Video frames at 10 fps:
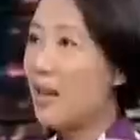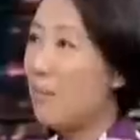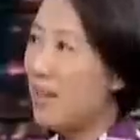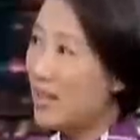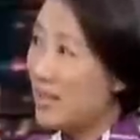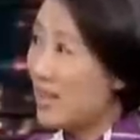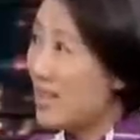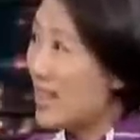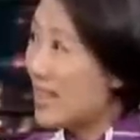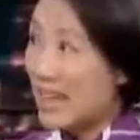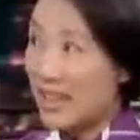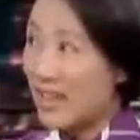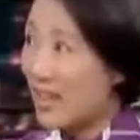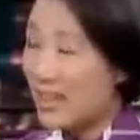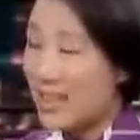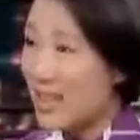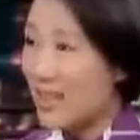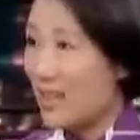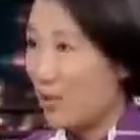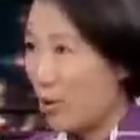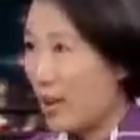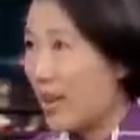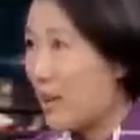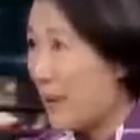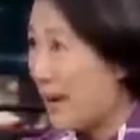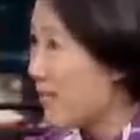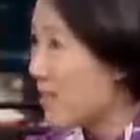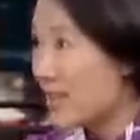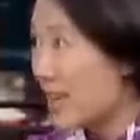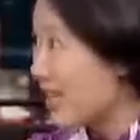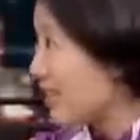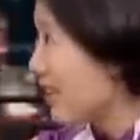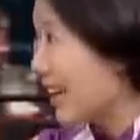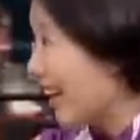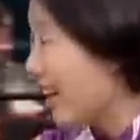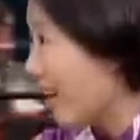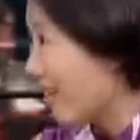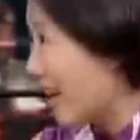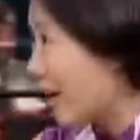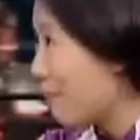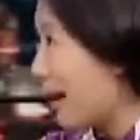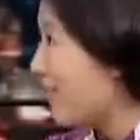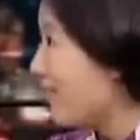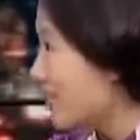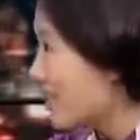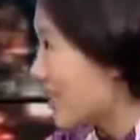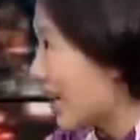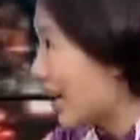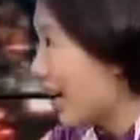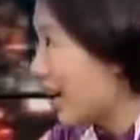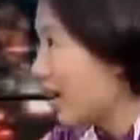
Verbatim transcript: 企，民企业现在的净利润百分之三已经很好了，百分之三。因为